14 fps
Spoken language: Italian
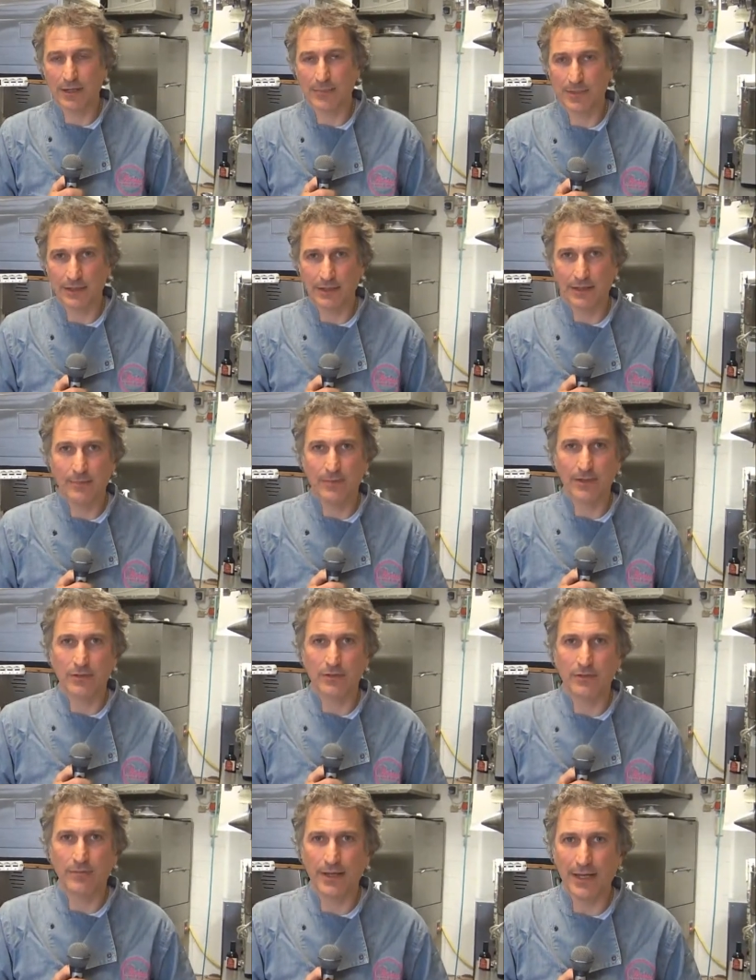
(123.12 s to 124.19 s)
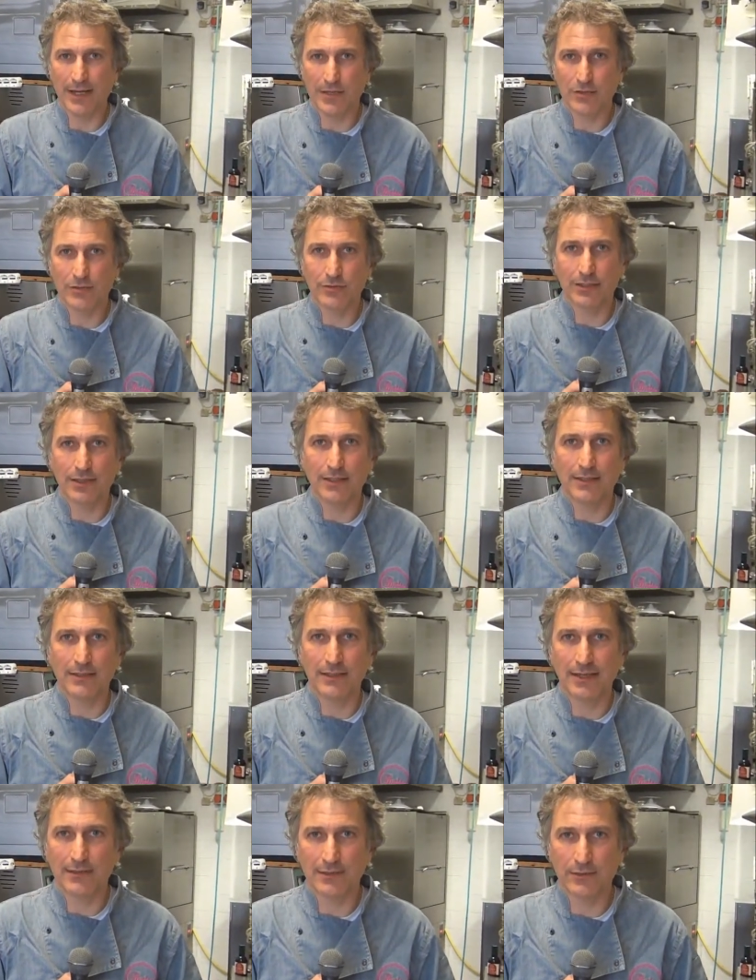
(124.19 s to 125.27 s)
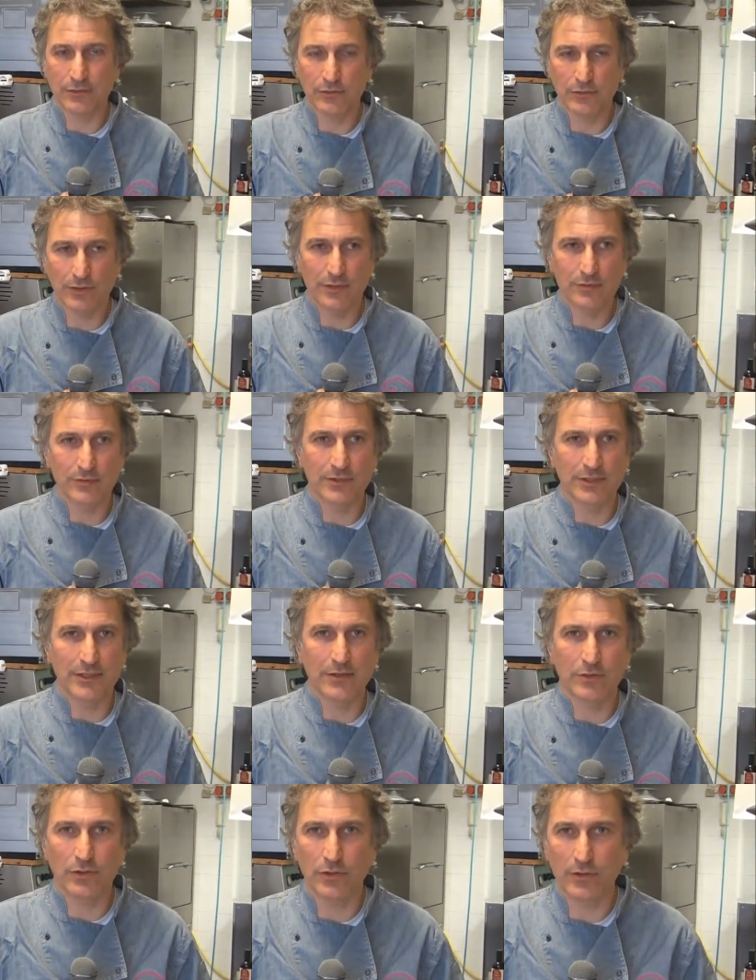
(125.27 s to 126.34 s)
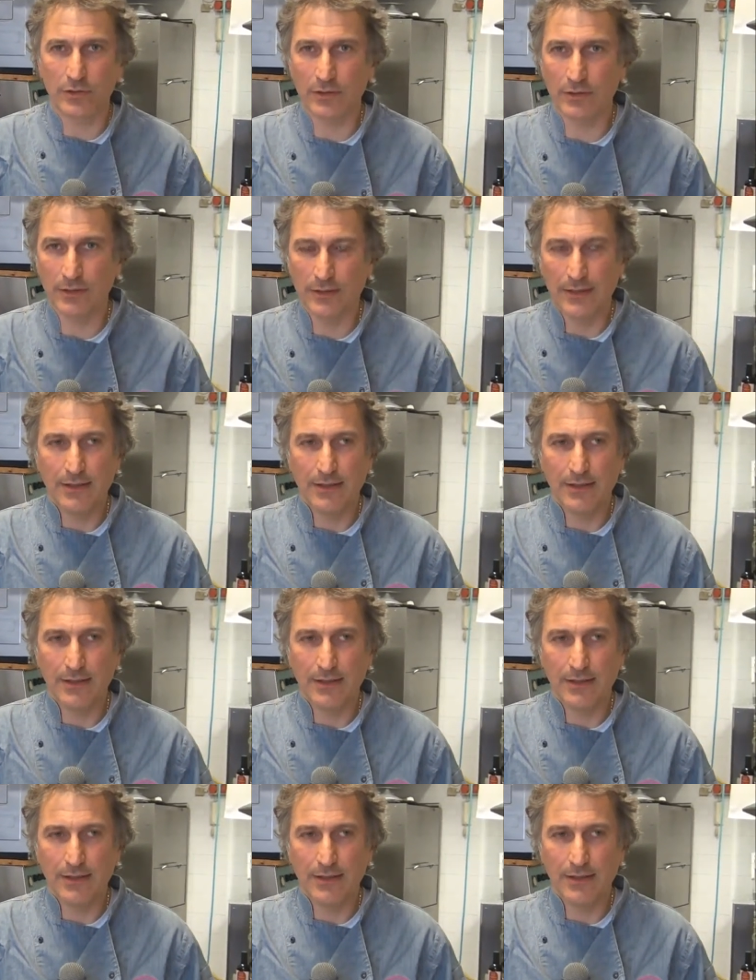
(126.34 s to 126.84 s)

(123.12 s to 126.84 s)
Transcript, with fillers: tramite la Camera di Commercio e tanti attori sul territorio,